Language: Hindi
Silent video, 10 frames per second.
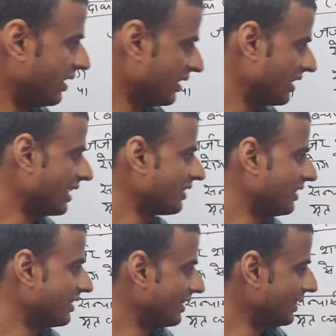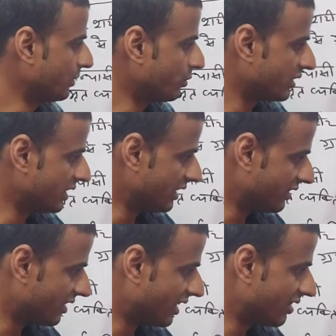गृह त्याग किए थे तो उसकी
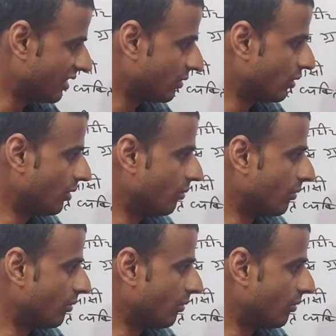इस घटना को